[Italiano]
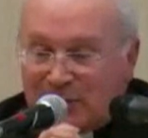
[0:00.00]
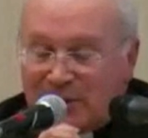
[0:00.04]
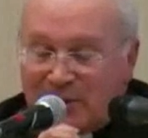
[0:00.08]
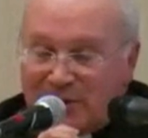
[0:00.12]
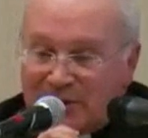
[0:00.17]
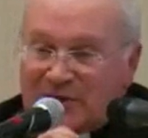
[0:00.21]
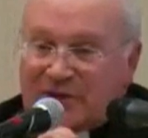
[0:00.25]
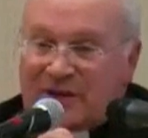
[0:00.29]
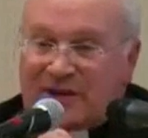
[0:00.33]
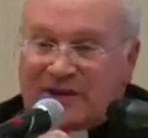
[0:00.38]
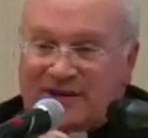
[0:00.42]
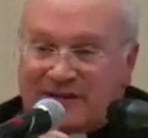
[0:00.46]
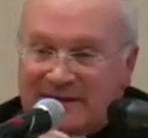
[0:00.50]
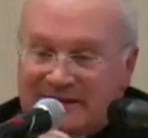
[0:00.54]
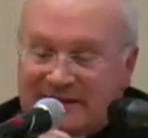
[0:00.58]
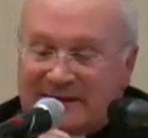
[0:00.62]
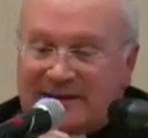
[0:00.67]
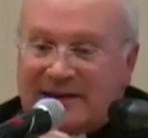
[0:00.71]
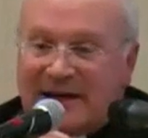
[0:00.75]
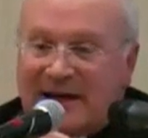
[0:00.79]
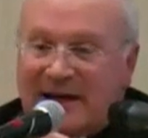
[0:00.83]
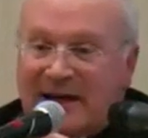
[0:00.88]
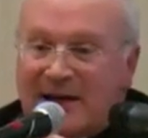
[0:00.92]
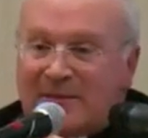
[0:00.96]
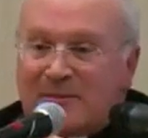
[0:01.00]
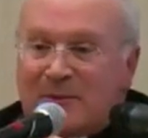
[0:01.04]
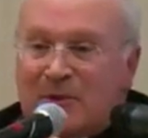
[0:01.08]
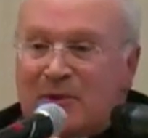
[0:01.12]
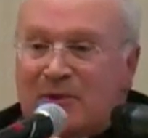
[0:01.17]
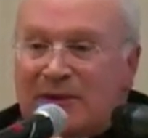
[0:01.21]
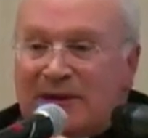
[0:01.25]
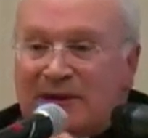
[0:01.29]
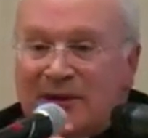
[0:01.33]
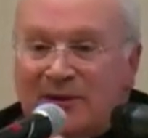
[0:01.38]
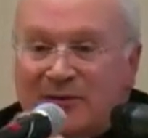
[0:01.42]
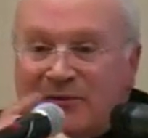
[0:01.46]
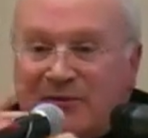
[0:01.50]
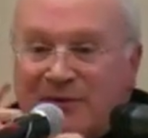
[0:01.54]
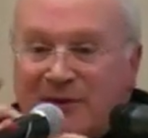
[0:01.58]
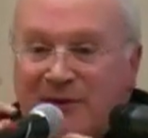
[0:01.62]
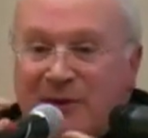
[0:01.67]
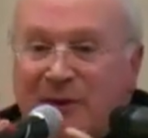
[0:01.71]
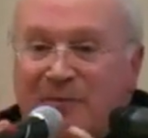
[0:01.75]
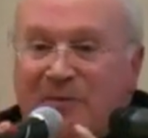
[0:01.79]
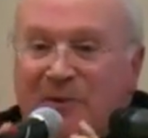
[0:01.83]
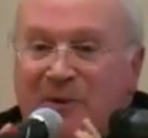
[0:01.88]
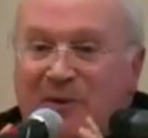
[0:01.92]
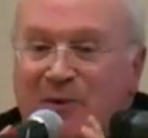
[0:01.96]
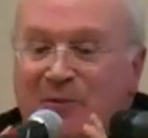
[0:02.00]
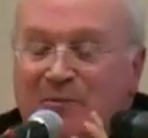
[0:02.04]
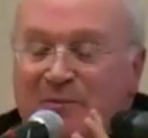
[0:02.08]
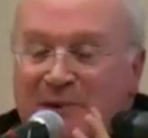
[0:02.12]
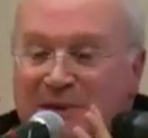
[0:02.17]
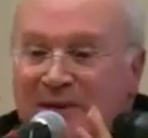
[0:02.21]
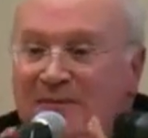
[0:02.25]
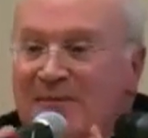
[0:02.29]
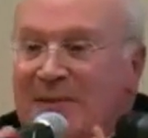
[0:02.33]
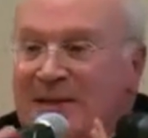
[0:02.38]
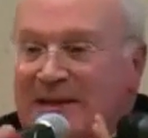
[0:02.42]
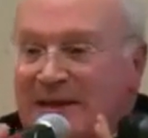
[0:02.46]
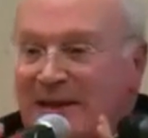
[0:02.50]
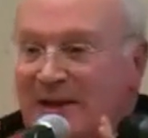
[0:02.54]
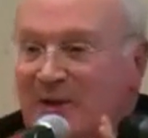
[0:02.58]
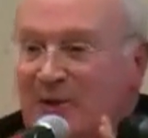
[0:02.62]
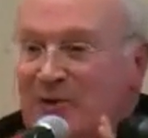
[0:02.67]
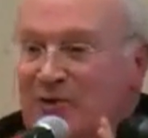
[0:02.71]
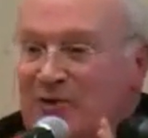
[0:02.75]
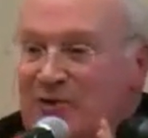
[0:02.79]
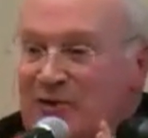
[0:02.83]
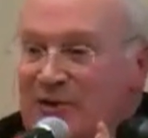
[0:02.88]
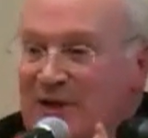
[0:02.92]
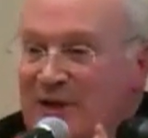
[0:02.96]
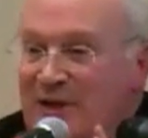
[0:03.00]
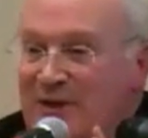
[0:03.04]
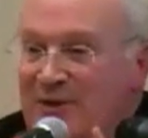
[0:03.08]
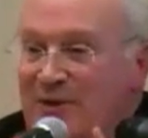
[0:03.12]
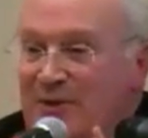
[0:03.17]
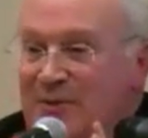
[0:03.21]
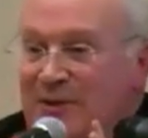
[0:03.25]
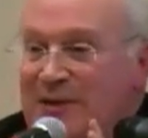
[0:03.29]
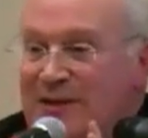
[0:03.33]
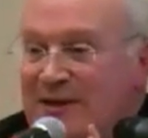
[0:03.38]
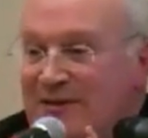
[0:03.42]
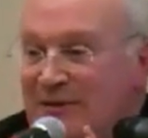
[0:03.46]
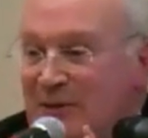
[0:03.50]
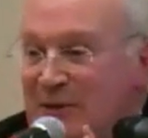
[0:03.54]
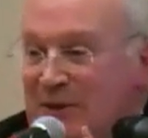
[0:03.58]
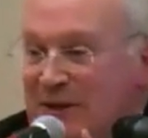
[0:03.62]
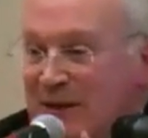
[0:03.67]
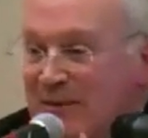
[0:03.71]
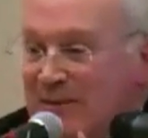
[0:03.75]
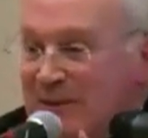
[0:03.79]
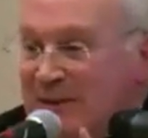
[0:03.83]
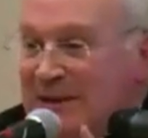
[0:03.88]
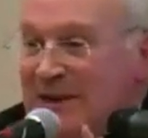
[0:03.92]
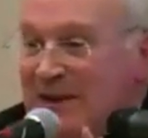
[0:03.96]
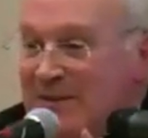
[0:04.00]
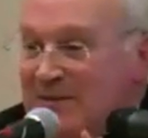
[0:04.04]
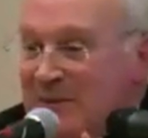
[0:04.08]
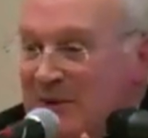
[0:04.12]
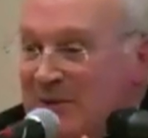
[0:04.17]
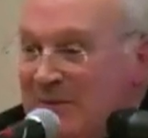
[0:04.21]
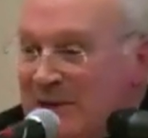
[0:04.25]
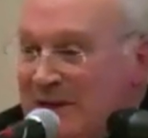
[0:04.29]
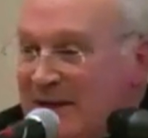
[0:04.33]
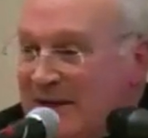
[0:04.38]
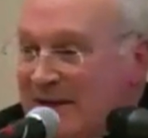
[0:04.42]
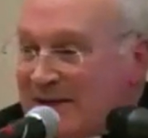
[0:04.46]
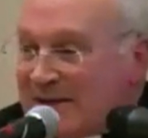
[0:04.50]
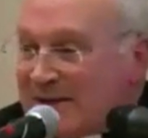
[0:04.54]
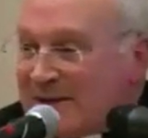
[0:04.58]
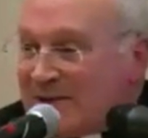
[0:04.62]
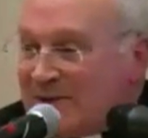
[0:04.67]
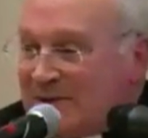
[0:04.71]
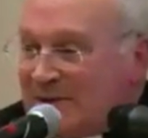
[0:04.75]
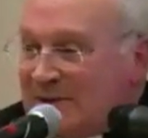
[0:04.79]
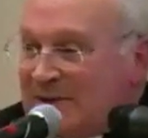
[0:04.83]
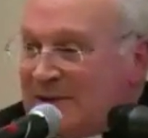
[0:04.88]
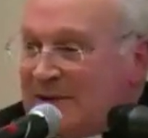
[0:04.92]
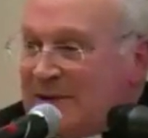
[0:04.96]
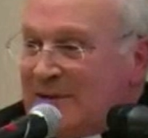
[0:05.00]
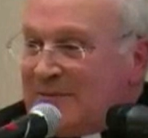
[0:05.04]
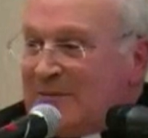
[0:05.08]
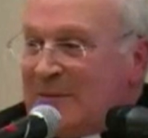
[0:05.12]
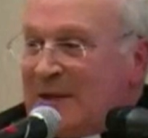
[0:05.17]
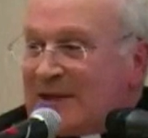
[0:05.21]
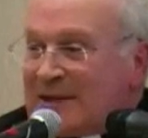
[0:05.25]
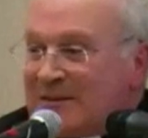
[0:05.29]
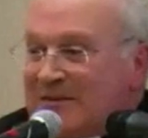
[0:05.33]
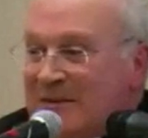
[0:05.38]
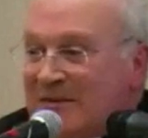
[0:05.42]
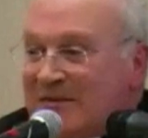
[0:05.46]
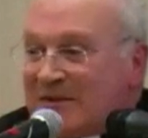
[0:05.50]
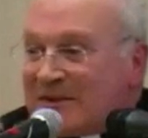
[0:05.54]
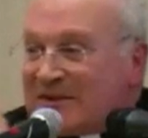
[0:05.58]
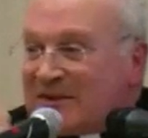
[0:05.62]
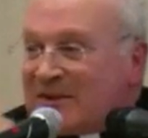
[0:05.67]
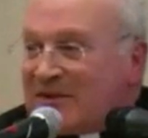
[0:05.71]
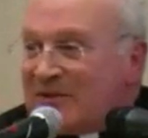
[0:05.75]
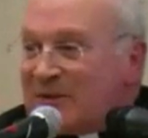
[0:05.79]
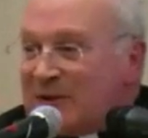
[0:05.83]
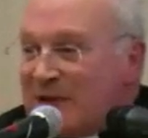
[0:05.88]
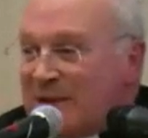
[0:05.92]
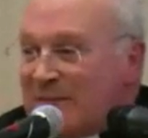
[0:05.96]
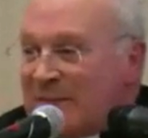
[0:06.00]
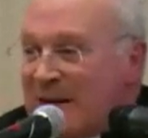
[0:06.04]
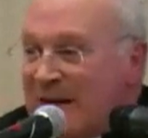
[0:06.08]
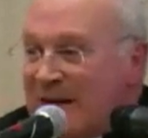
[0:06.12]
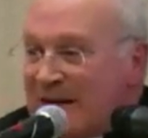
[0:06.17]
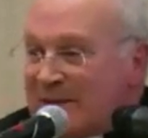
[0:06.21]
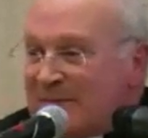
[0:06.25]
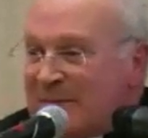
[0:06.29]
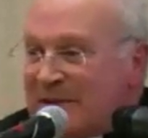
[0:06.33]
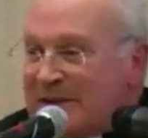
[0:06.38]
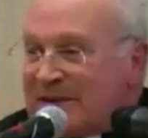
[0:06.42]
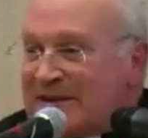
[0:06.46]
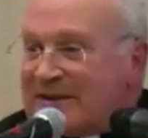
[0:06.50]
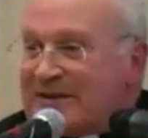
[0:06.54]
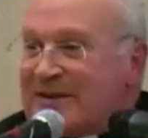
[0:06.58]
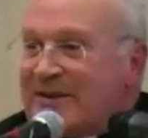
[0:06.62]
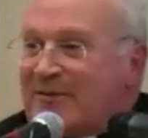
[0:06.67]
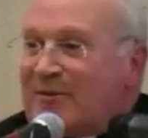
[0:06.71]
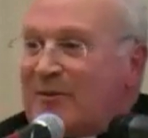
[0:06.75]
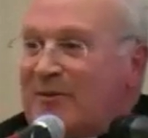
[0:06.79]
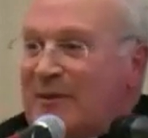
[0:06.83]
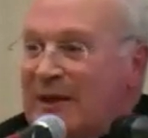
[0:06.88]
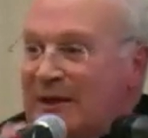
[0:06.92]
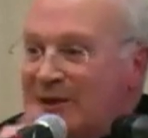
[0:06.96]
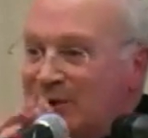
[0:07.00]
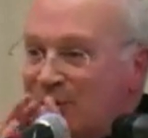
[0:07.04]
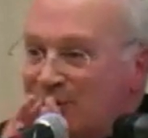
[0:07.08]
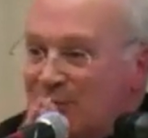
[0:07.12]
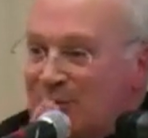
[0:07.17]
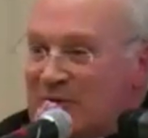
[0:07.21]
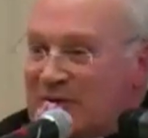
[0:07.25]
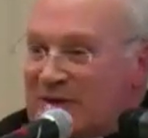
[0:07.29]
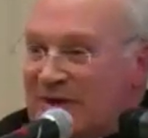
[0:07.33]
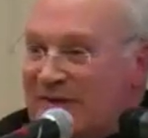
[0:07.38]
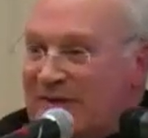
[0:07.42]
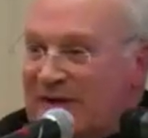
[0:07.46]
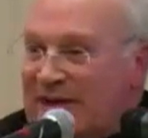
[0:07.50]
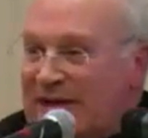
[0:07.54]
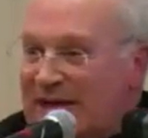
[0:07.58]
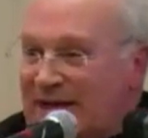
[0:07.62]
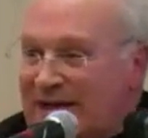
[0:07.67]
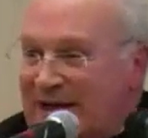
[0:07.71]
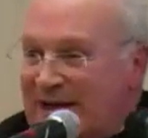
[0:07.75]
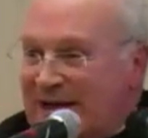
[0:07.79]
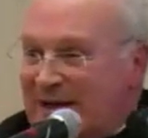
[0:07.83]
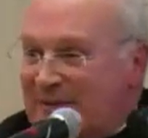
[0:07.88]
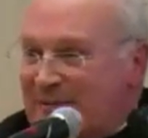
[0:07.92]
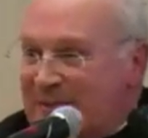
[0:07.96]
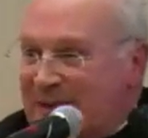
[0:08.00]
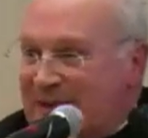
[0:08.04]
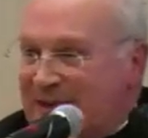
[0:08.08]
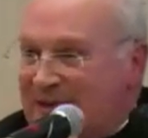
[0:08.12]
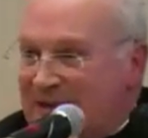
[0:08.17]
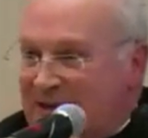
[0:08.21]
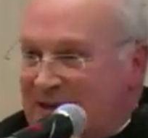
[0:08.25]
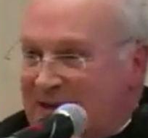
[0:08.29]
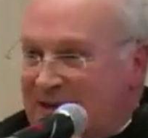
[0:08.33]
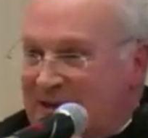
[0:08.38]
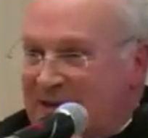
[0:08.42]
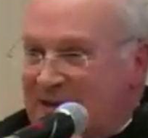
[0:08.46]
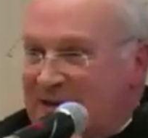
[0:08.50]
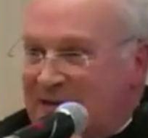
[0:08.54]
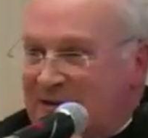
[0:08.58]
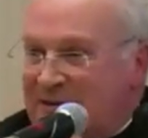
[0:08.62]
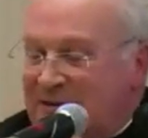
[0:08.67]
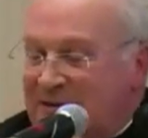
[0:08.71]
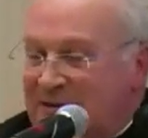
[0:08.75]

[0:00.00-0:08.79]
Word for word: oggi assistiamo, ed è un fenomeno prima del concilio, quindi voi capite il mio imbarazzo, mentre mi facevo la barba dicevo ma tu cosa vai a Carpi a dire?